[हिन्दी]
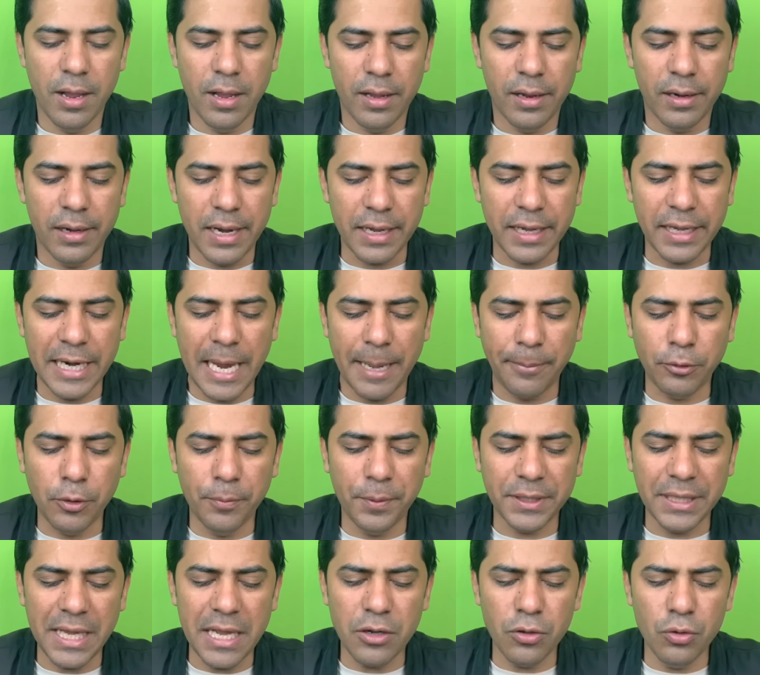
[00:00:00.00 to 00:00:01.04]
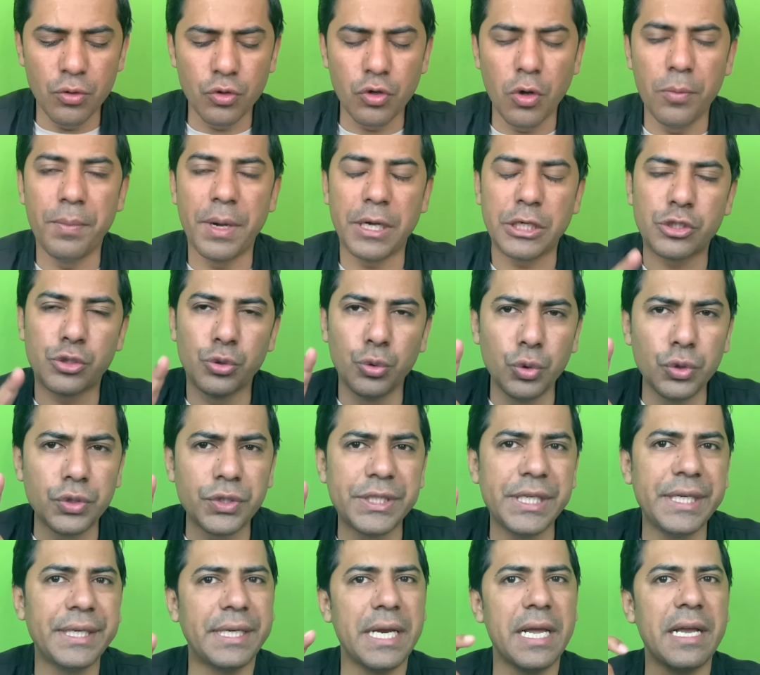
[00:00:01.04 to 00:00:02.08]
लेकिन आपको पता है कि उनको मखसूस
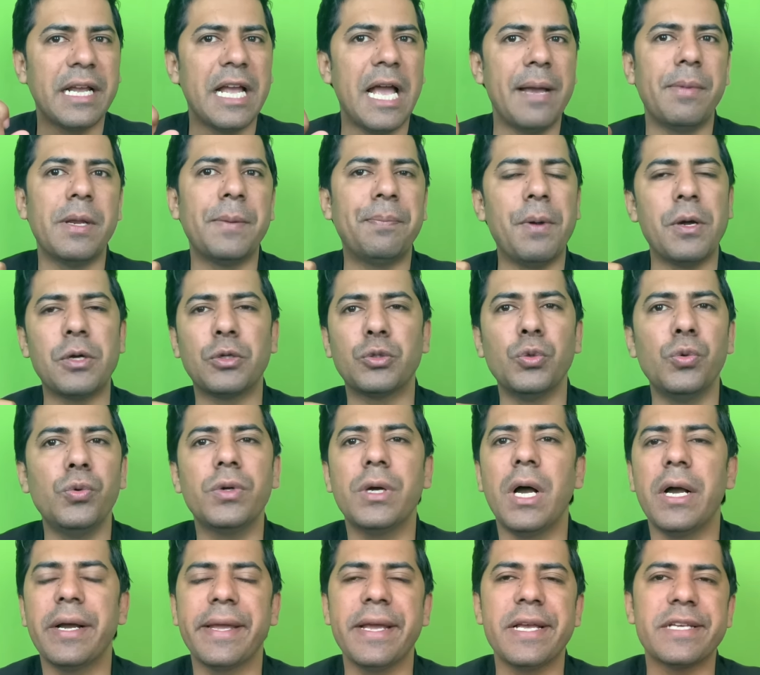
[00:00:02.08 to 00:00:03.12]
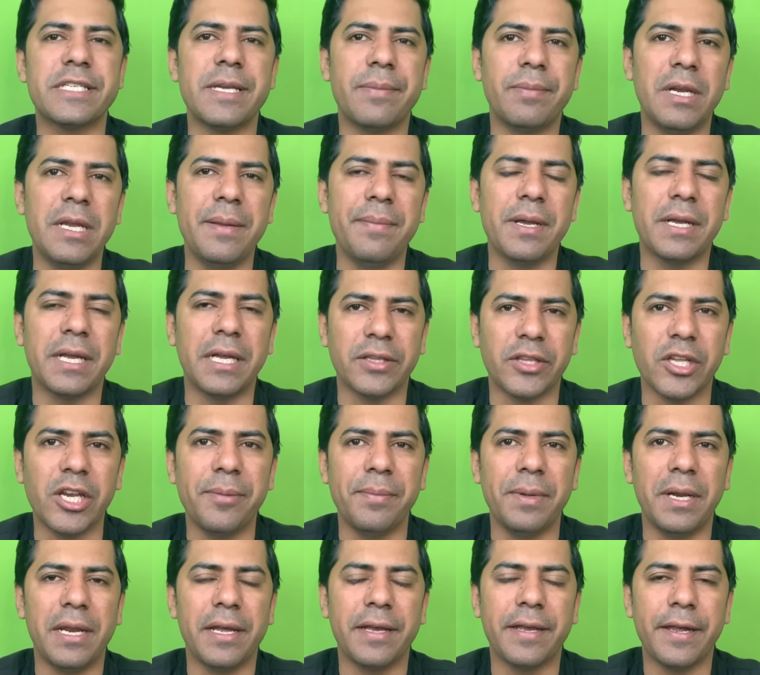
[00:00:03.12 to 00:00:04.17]
सीटें खैबर पख्तूनख्वा की असम्बली में कितनी
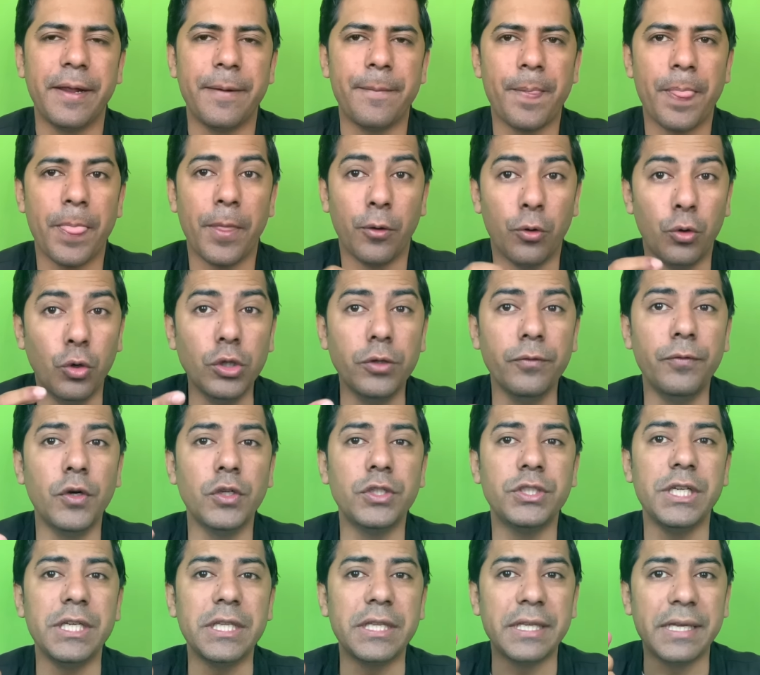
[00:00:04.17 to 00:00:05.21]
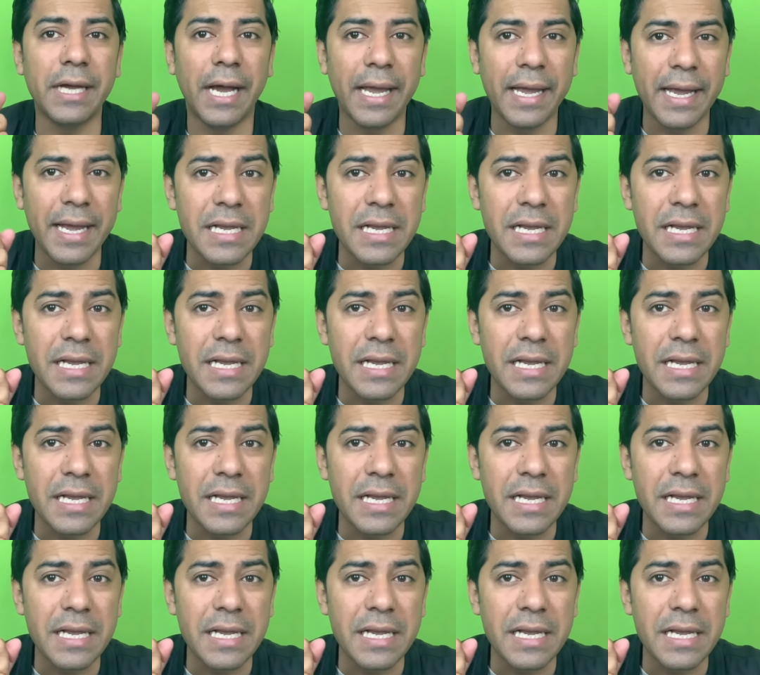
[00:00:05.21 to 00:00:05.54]
मिलेंगी खुद वो जीत के आए हैं